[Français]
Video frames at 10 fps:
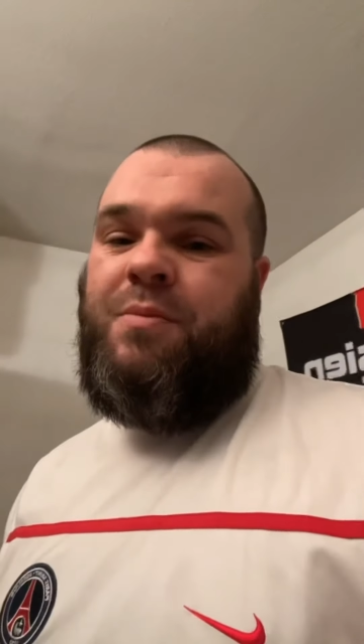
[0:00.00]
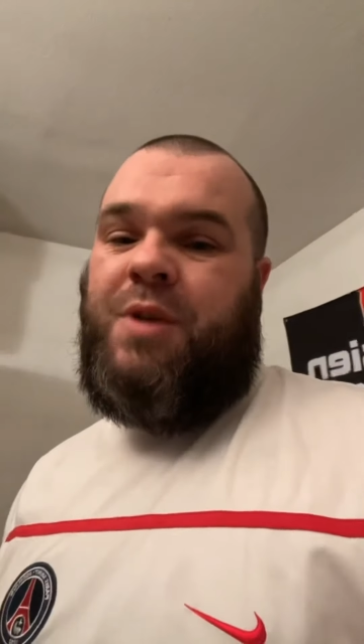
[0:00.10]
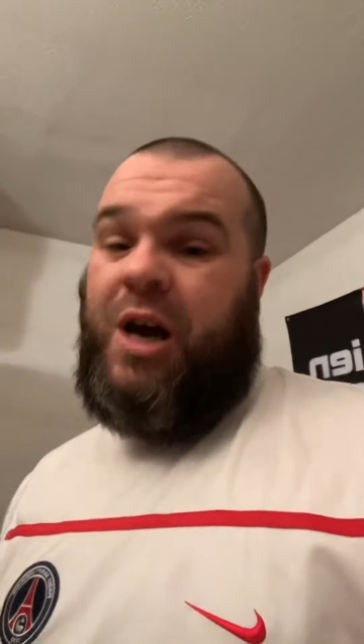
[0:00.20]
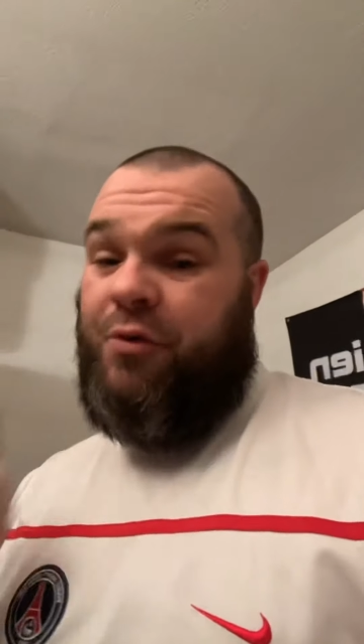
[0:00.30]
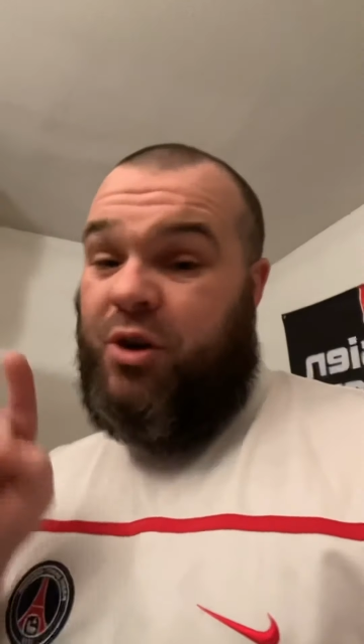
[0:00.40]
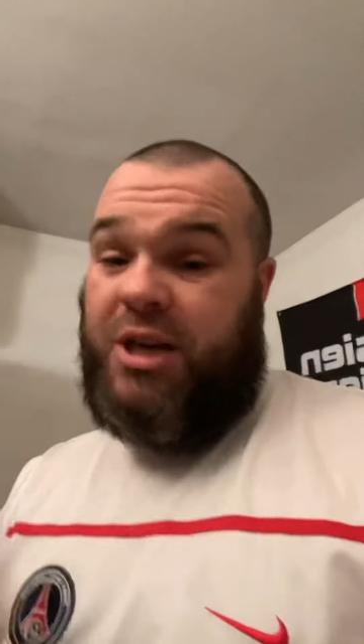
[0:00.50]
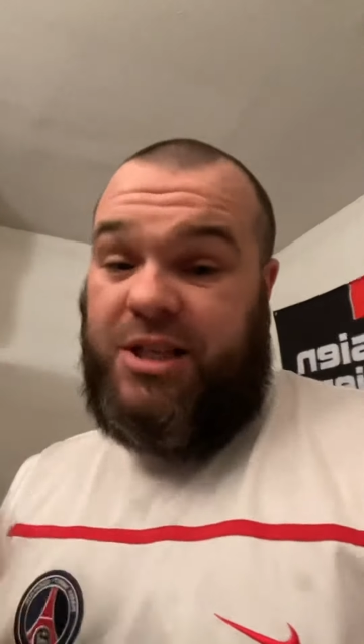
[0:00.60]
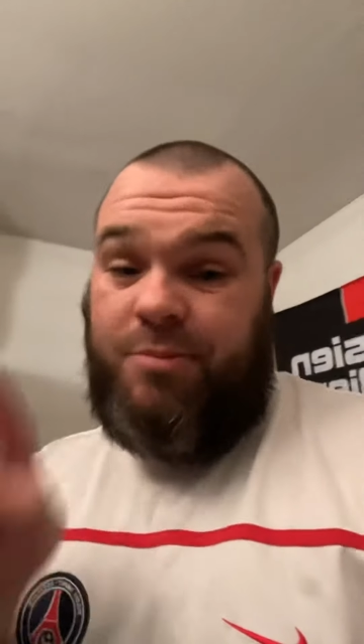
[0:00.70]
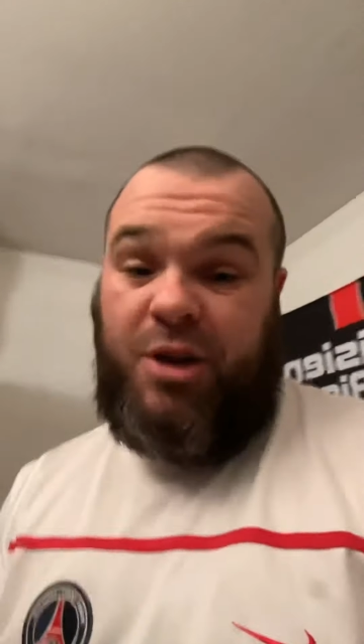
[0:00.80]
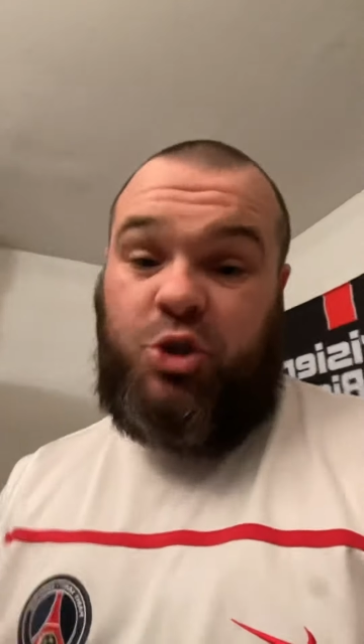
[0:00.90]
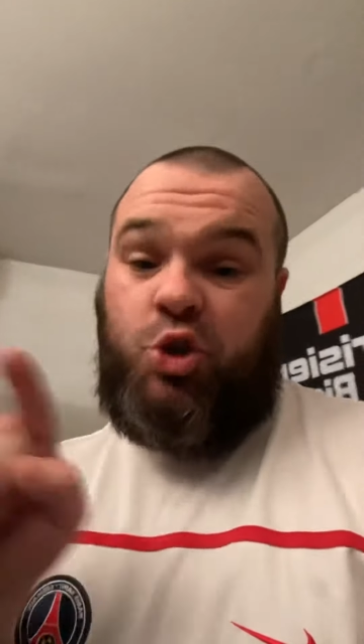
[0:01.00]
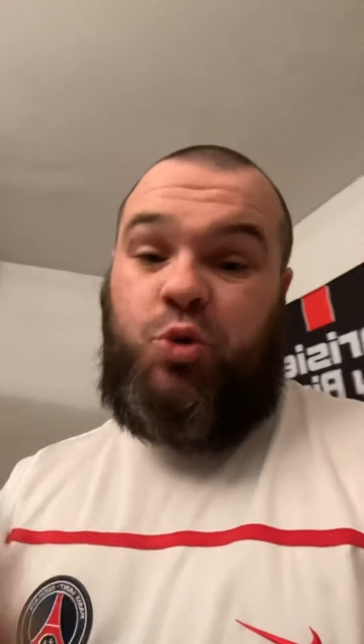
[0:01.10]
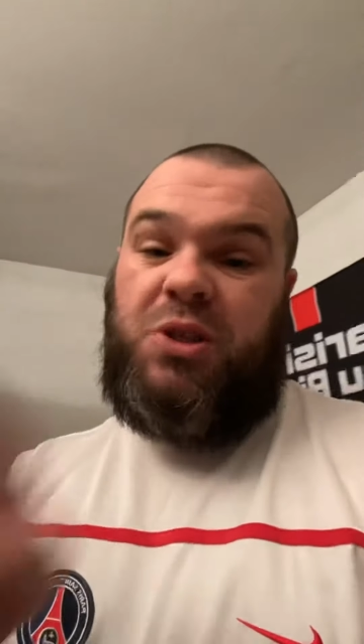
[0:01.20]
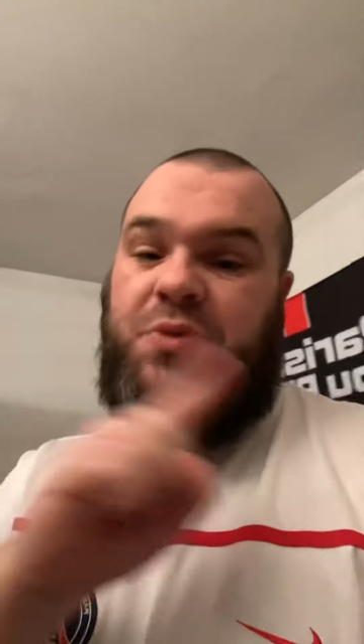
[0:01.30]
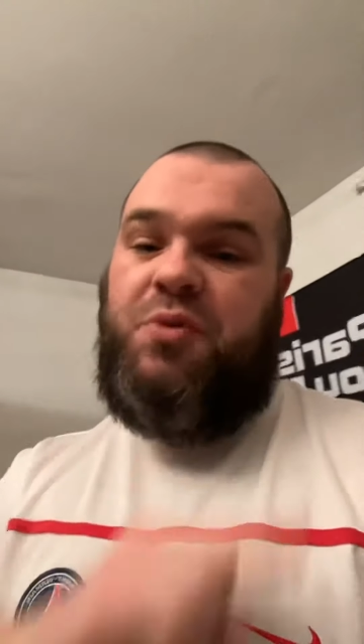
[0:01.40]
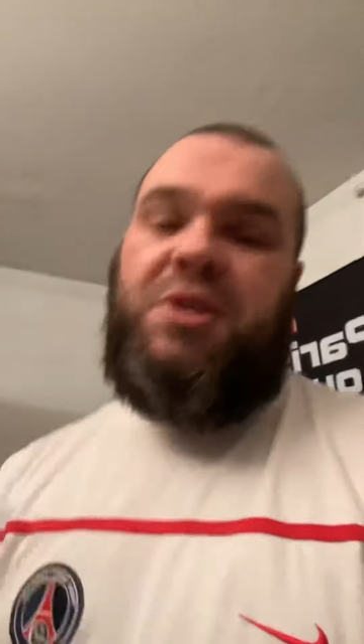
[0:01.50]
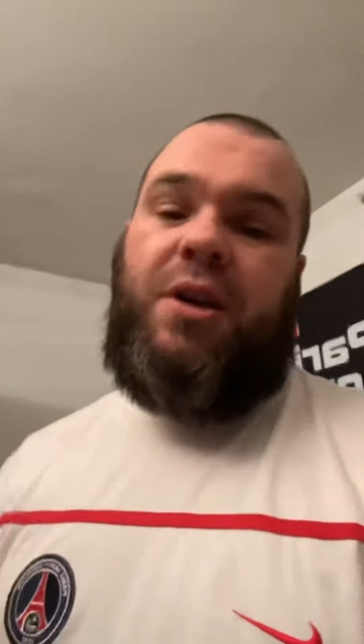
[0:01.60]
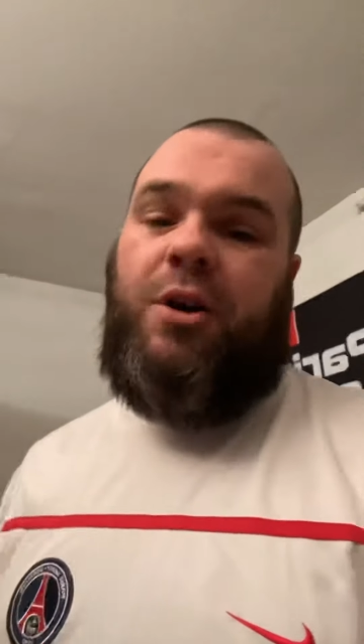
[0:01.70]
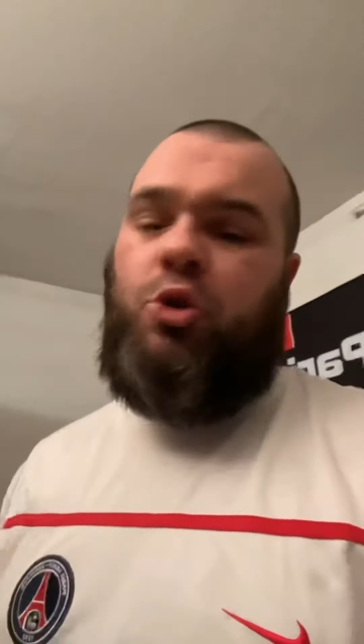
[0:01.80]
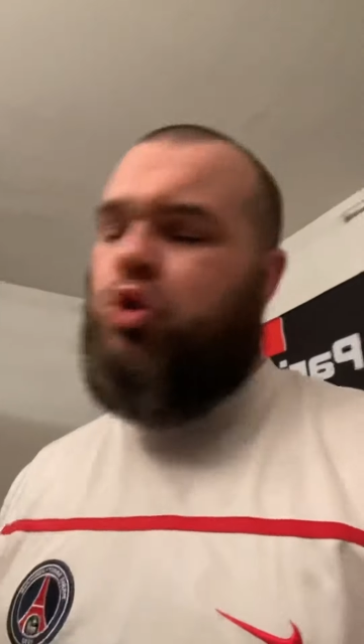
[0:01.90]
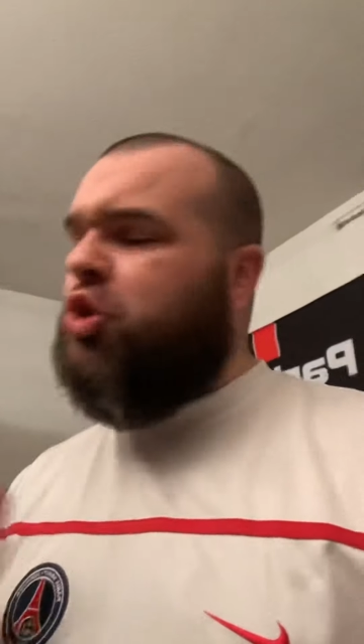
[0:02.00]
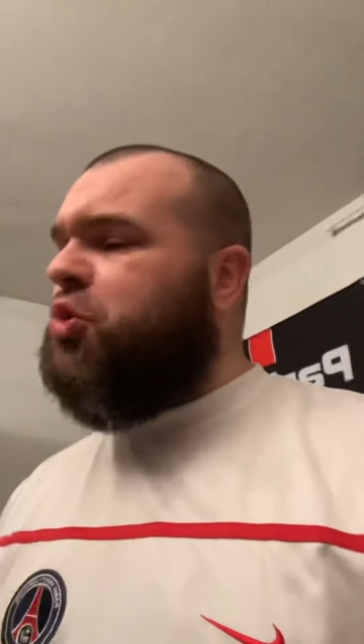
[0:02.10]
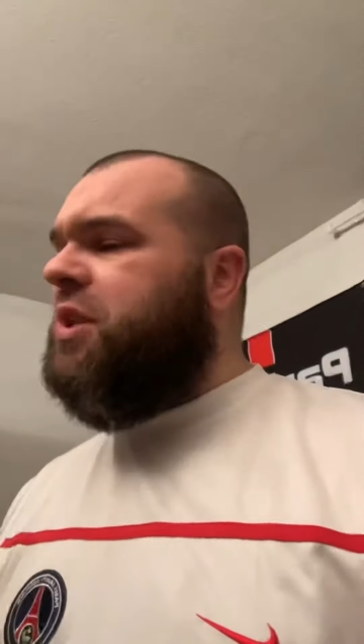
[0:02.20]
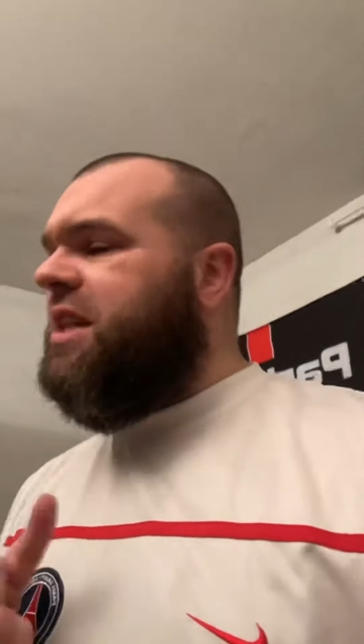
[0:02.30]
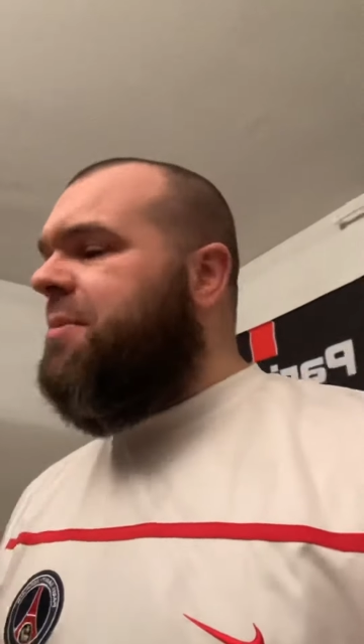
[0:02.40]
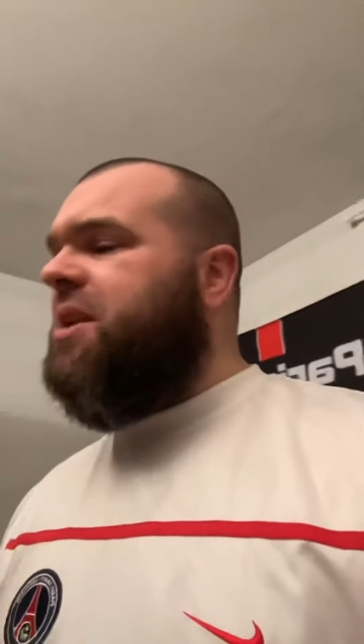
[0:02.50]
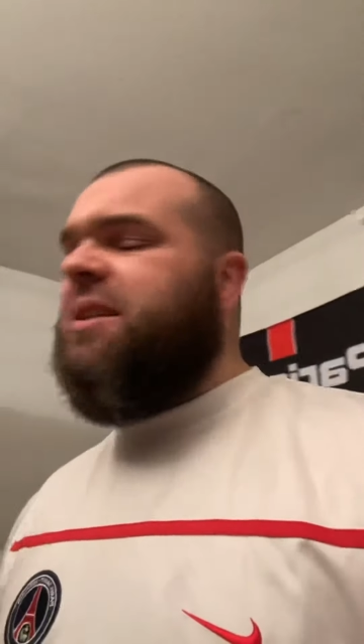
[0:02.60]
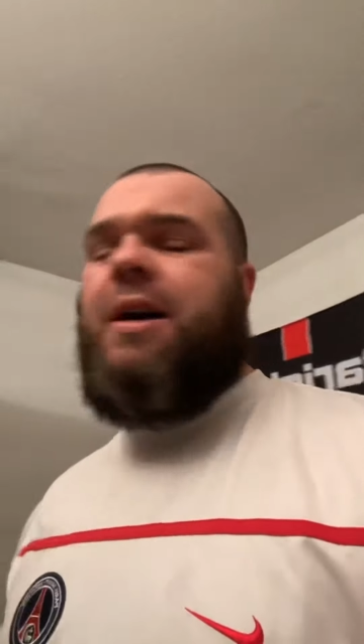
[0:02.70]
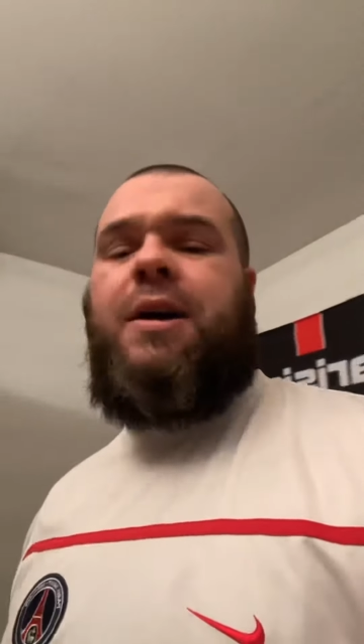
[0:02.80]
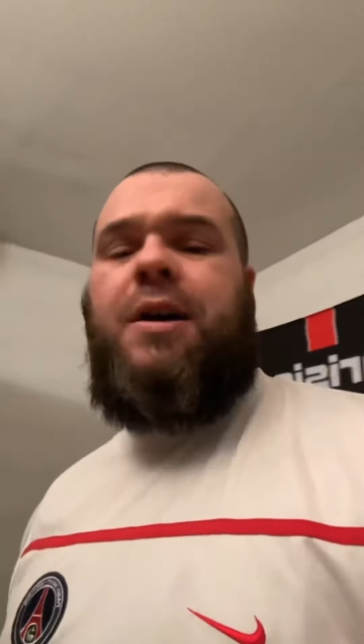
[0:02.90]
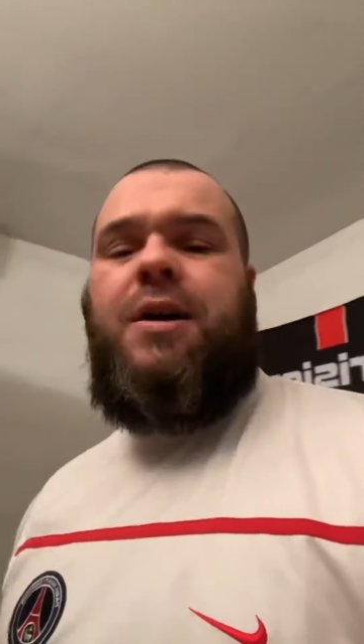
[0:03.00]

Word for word: avant que les images ne soient diffusées. Hein. Tout de suite, les médias,